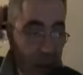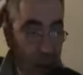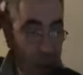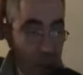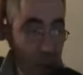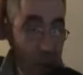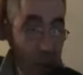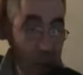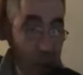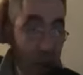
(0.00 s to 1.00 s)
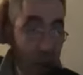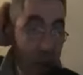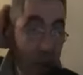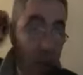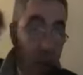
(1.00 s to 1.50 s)
Parce que
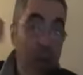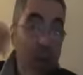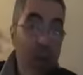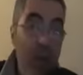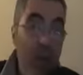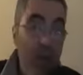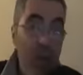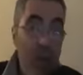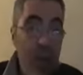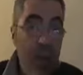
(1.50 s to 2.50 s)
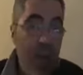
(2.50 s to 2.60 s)
les,